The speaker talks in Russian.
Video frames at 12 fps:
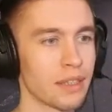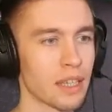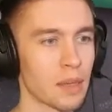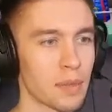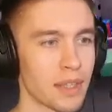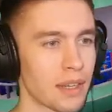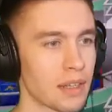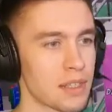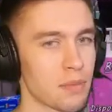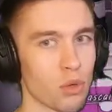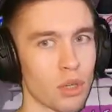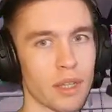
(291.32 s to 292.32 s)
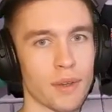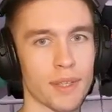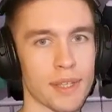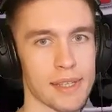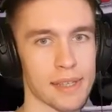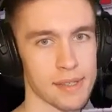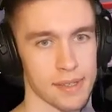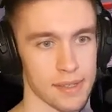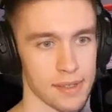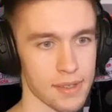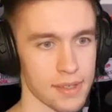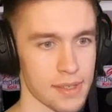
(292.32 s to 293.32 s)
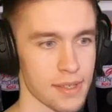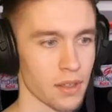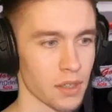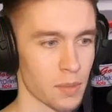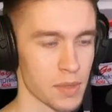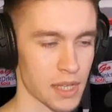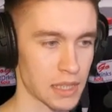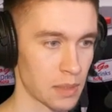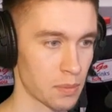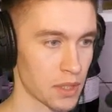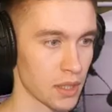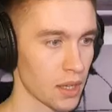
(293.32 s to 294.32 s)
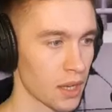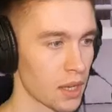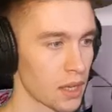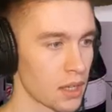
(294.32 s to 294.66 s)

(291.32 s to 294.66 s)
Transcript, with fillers: длинные комментарии, тем более, наверное, со ссылками с какими-то.